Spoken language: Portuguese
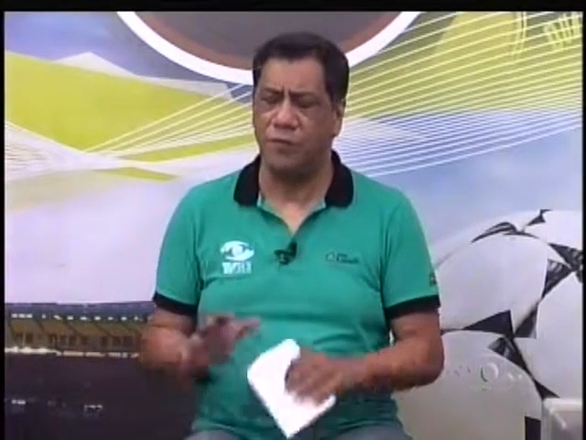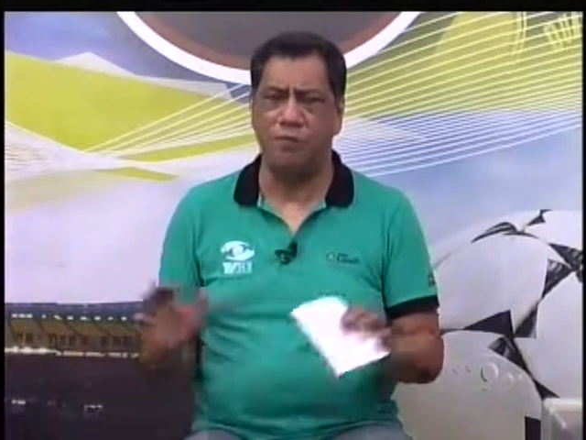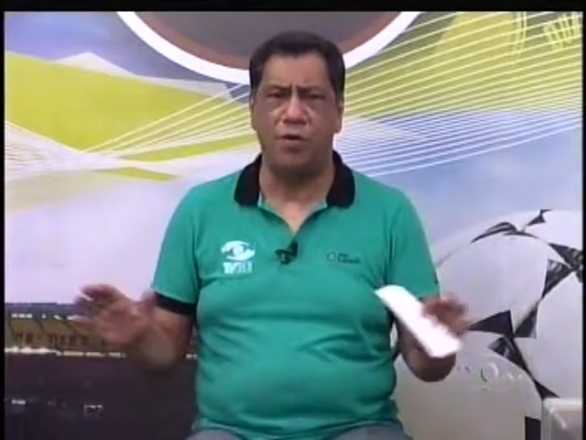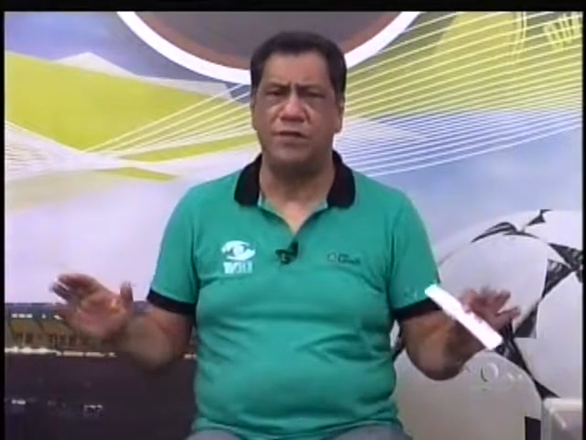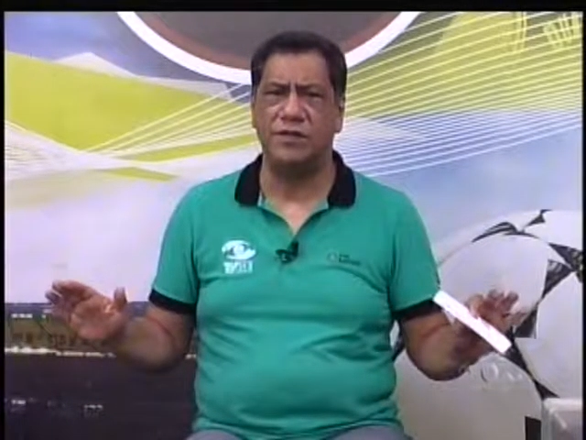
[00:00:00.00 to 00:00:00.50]

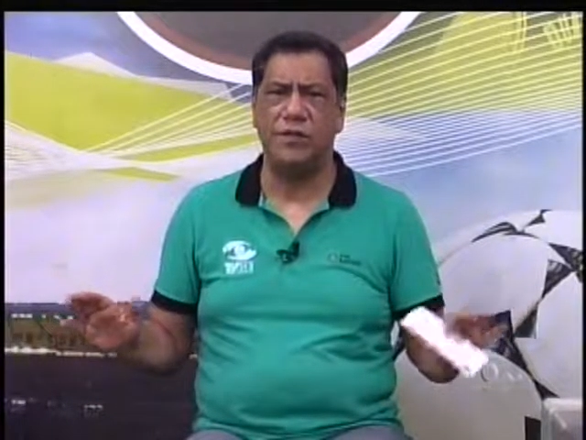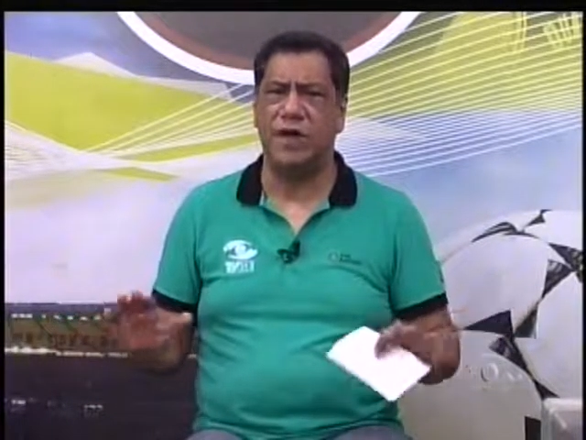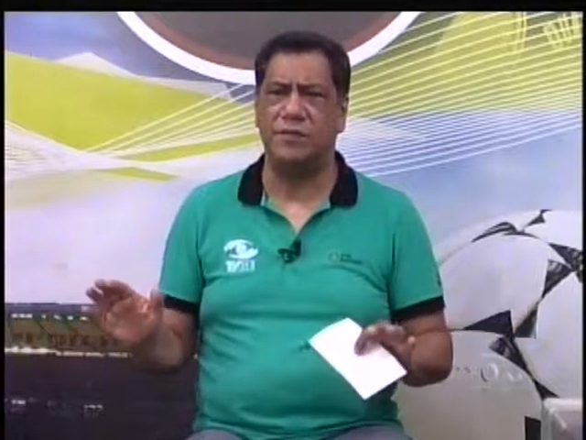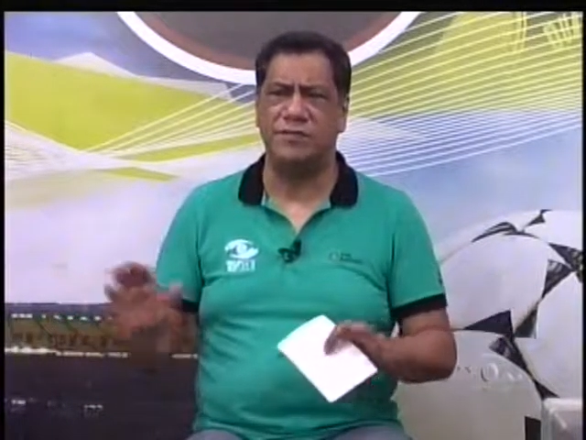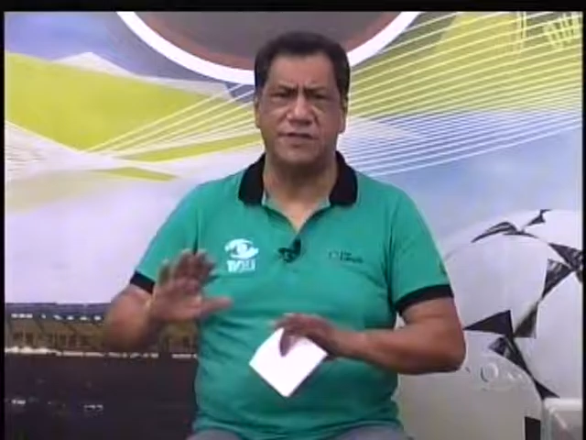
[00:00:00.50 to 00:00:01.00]
importa o
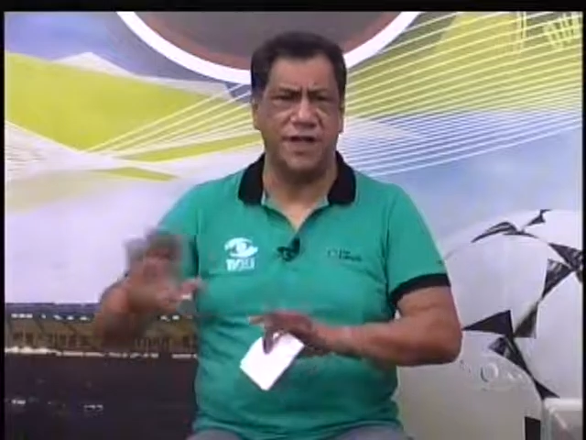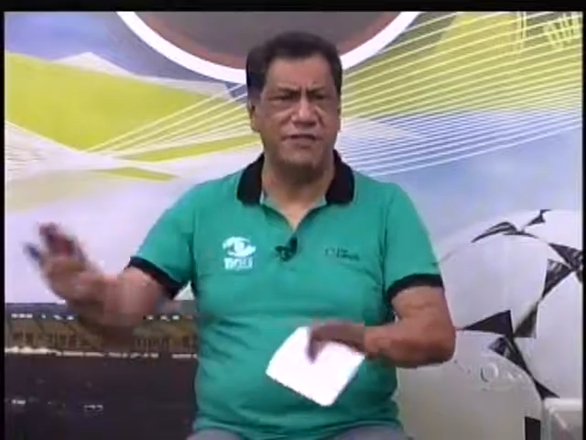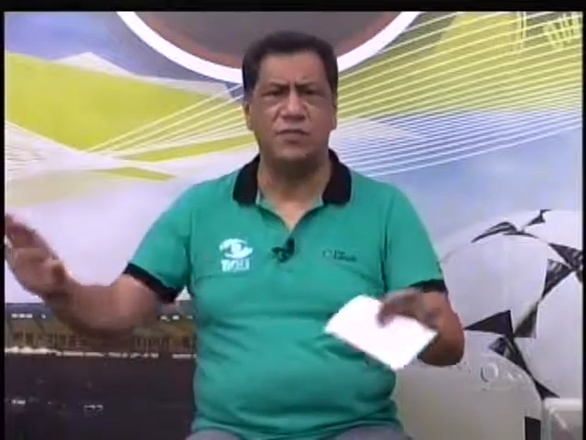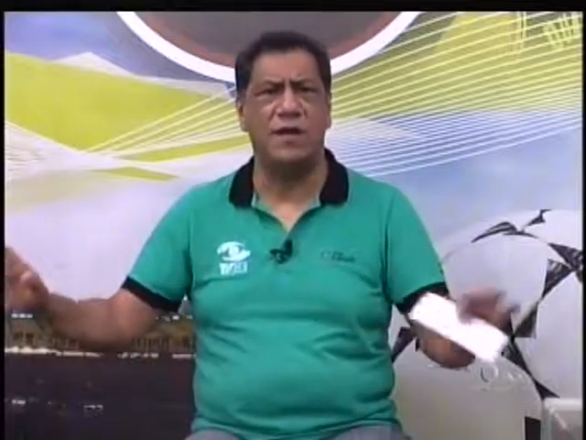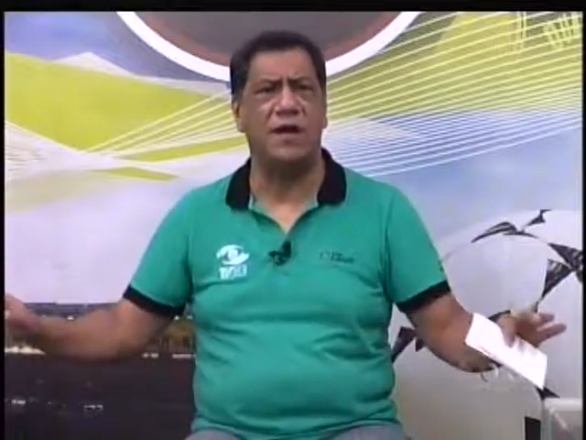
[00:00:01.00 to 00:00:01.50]
árbitro,
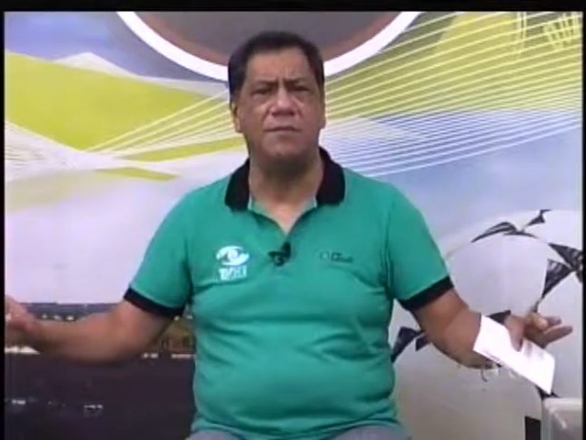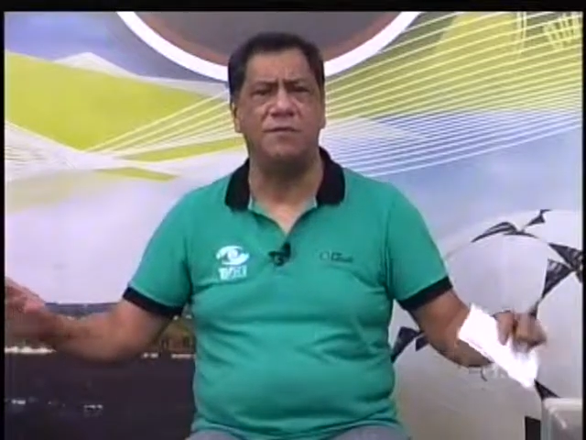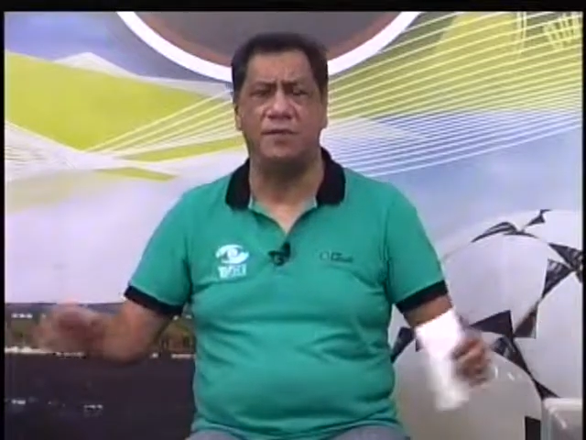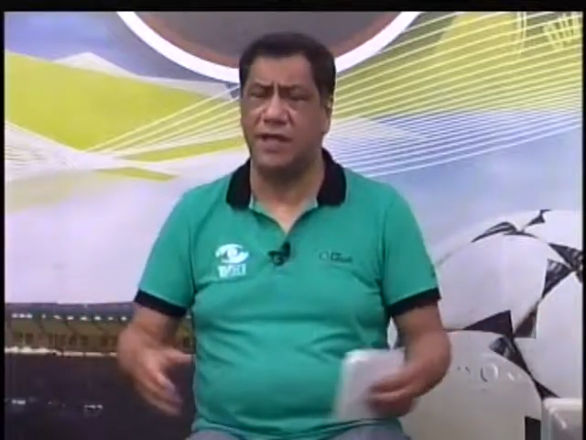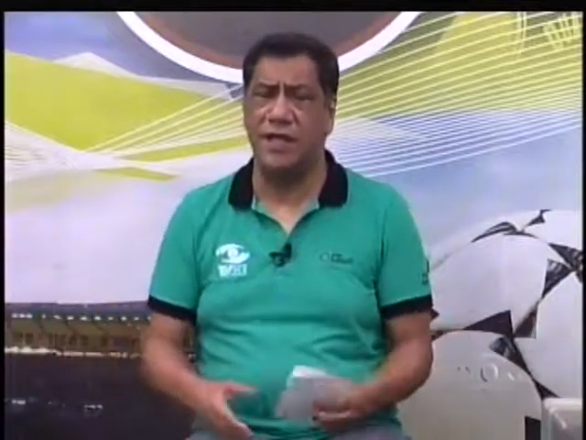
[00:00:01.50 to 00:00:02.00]
esquece o
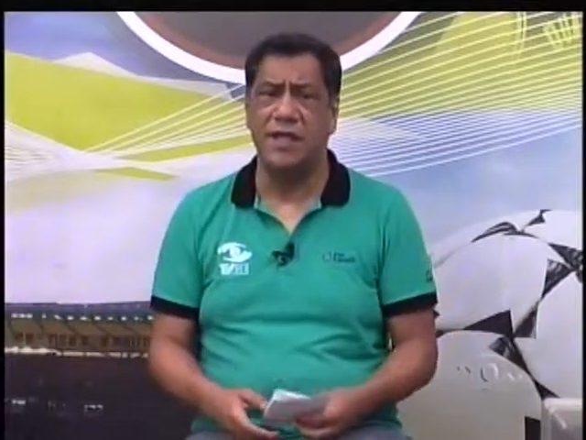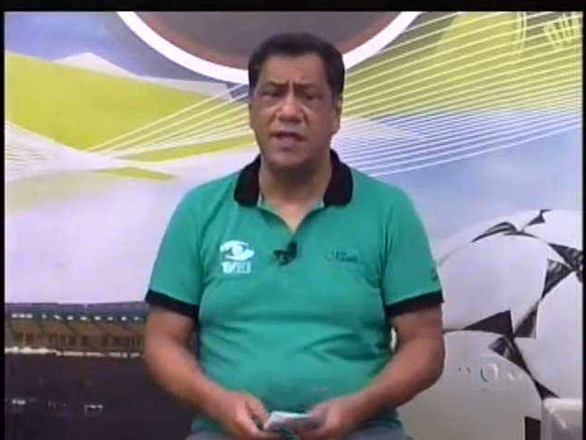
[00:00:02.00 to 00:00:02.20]
árbitro. Né?